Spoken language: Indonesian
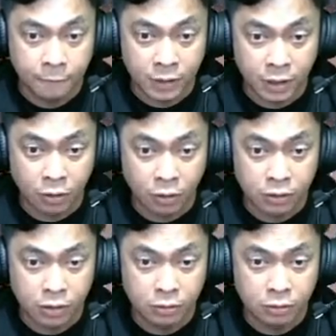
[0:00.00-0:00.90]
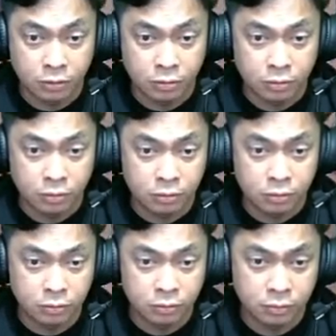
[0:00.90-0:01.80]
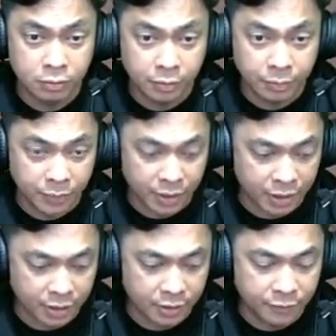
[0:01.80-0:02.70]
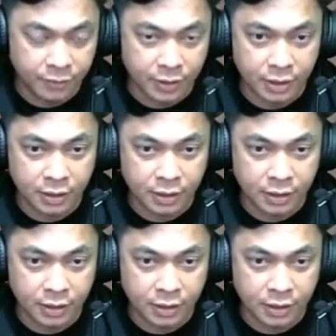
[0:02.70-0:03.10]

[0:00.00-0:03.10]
Kita dorong situ. Pakai deflect.